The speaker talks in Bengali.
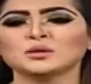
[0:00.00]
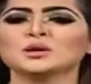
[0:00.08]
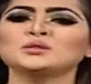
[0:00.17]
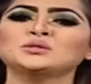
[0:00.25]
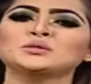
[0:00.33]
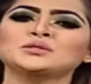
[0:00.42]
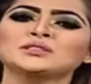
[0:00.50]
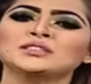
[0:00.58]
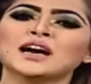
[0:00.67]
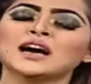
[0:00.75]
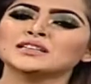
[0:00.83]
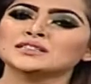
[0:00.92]
দর্শক
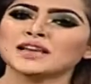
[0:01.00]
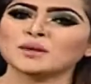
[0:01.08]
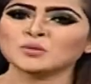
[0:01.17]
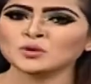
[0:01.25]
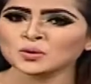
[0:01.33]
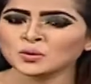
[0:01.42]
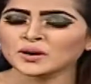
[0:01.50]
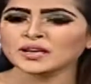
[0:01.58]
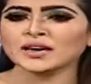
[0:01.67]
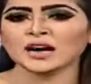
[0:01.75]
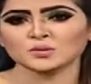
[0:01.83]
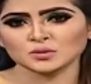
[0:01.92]
যার যেমন করে
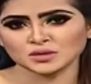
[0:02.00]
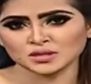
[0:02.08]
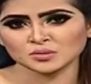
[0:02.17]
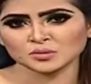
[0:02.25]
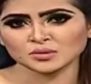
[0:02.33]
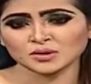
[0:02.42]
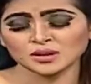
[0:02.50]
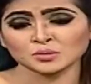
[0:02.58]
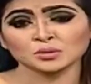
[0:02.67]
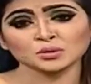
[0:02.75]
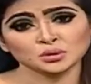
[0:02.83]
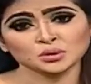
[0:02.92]
কাটুক জীবন
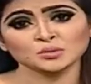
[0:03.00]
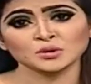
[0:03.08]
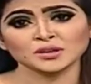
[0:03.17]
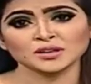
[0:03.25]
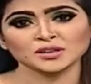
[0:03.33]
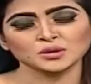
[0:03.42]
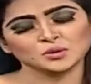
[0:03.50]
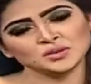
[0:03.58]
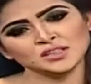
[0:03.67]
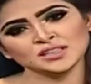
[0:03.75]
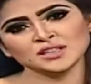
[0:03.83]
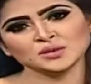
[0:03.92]
এবং সময়
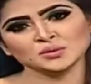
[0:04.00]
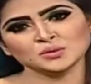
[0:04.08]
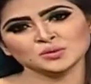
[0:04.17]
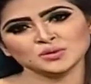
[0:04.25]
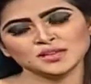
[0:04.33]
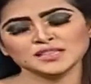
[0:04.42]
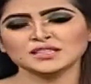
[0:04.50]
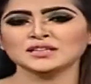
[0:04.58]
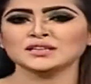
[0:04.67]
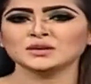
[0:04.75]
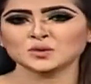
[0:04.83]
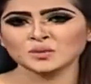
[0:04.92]
দুটি কিন্তু নিজের
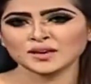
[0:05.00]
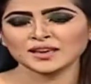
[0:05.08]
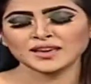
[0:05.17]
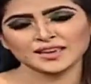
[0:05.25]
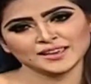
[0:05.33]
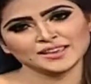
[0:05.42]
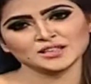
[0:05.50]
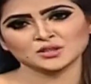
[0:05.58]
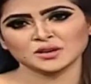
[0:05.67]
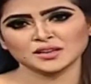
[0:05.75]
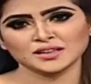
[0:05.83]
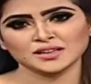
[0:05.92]
নিয়মে এগিয়ে
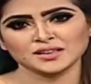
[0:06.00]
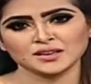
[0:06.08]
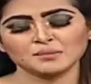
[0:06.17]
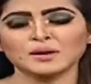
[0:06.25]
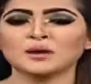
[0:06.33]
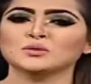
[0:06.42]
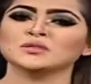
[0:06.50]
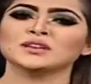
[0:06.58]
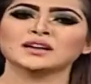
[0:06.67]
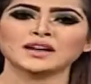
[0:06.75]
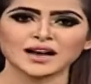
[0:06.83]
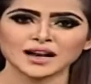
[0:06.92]
চলে মানুষ
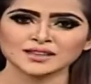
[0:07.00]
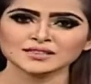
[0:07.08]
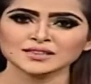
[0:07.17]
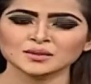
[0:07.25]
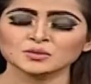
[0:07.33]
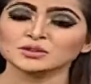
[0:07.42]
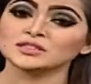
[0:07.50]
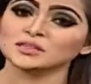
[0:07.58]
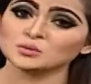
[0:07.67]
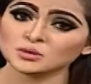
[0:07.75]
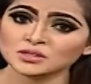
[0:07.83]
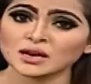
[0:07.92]
তার কাজ এবং
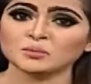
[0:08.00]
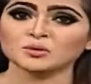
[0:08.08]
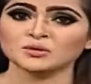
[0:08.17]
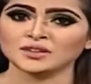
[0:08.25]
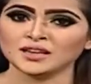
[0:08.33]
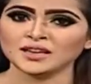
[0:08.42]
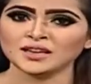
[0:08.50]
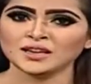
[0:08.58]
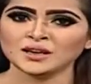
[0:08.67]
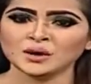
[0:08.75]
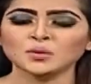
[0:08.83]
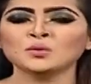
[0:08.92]
জীবন যাপন দিয়ে
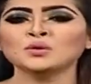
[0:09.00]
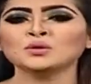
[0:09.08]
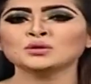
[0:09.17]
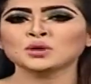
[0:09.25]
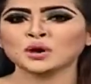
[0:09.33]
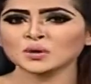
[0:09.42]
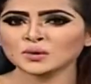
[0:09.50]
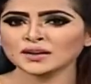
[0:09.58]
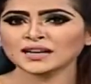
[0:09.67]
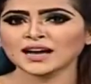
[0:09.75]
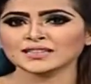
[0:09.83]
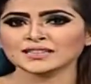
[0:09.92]
অন্য সকলের
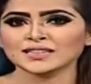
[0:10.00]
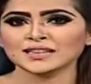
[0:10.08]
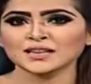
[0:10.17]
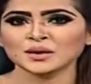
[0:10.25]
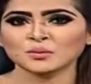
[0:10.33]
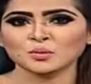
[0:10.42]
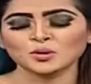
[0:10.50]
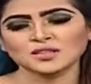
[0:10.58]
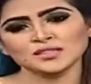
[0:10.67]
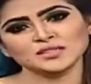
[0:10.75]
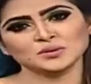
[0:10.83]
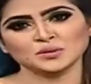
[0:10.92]
কাছে
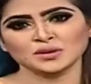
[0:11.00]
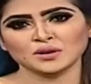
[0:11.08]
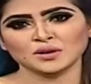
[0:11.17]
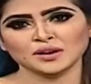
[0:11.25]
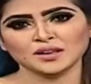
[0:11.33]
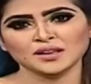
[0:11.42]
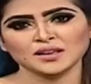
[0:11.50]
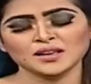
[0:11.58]
পরিচিতি তৈরি করে